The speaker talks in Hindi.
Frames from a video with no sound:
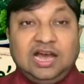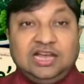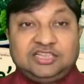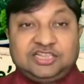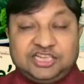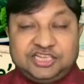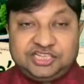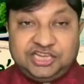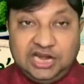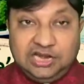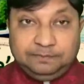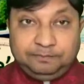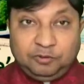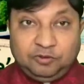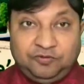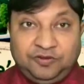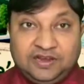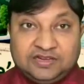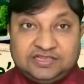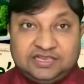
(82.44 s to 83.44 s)
असिस्टेंट
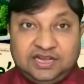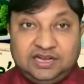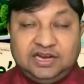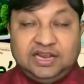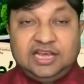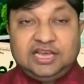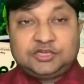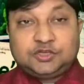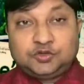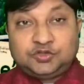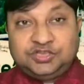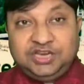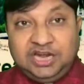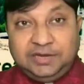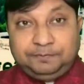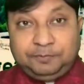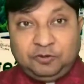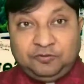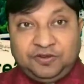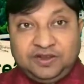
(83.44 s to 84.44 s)
प्रोफेसर
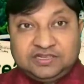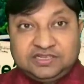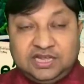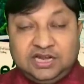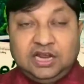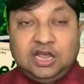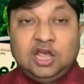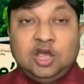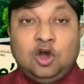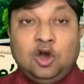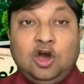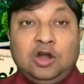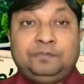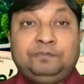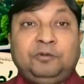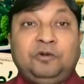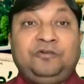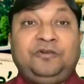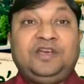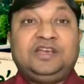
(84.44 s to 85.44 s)
एसोसिएट प्रोफेसर और
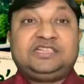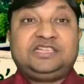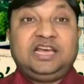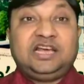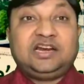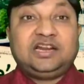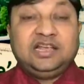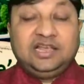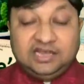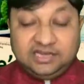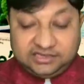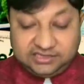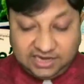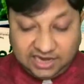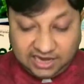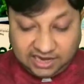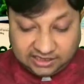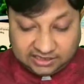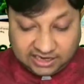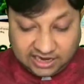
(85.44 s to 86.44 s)
प्रोफेसर
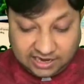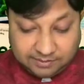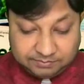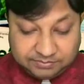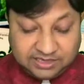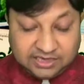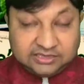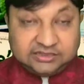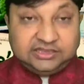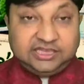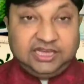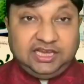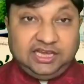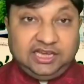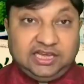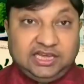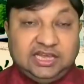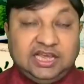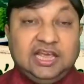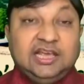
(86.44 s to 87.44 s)
यहां काम करते
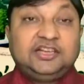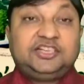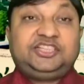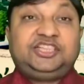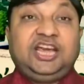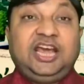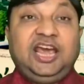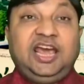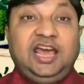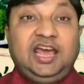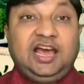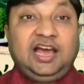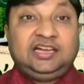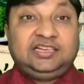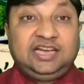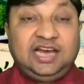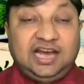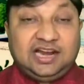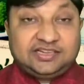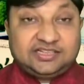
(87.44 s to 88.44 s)
हैं
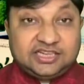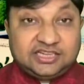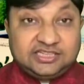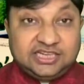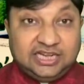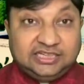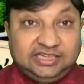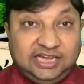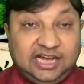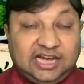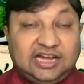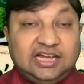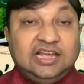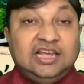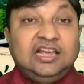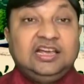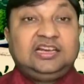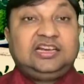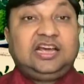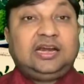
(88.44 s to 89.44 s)
6000 से ज़्यादा
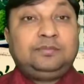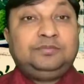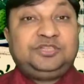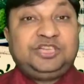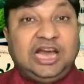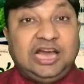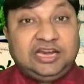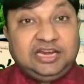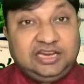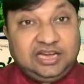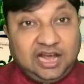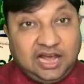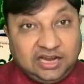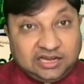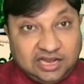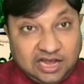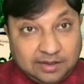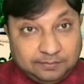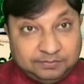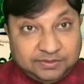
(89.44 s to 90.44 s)
कर्मचारी यहां
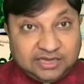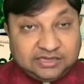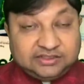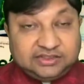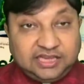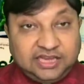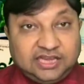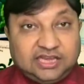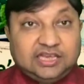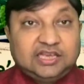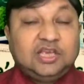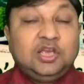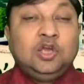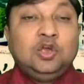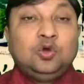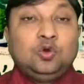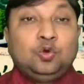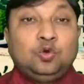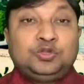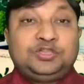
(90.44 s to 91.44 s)
काम करते हैं
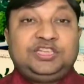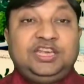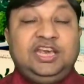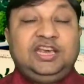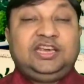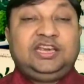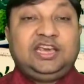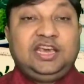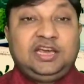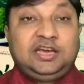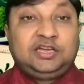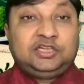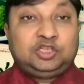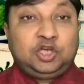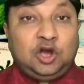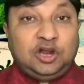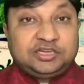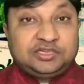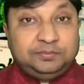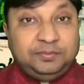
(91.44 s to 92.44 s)
उसी किंग
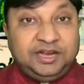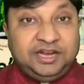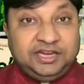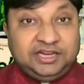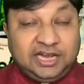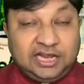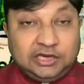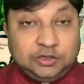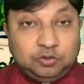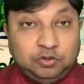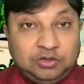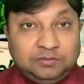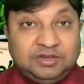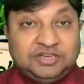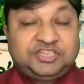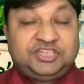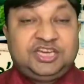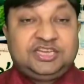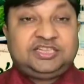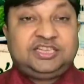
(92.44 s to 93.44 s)
जॉर्ज मेडिकल
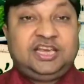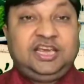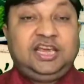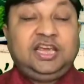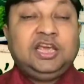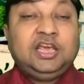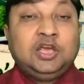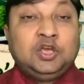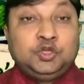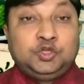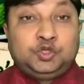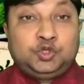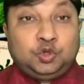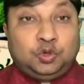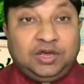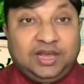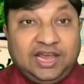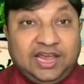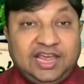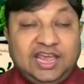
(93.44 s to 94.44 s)
यूनिवर्सिटी से
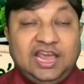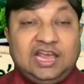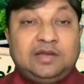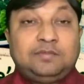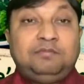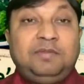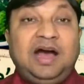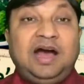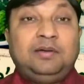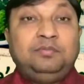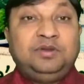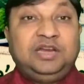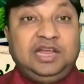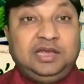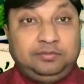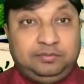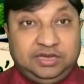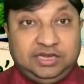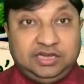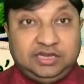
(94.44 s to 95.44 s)
जुड़े एक
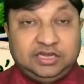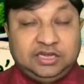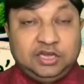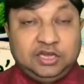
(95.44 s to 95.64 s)
मामले में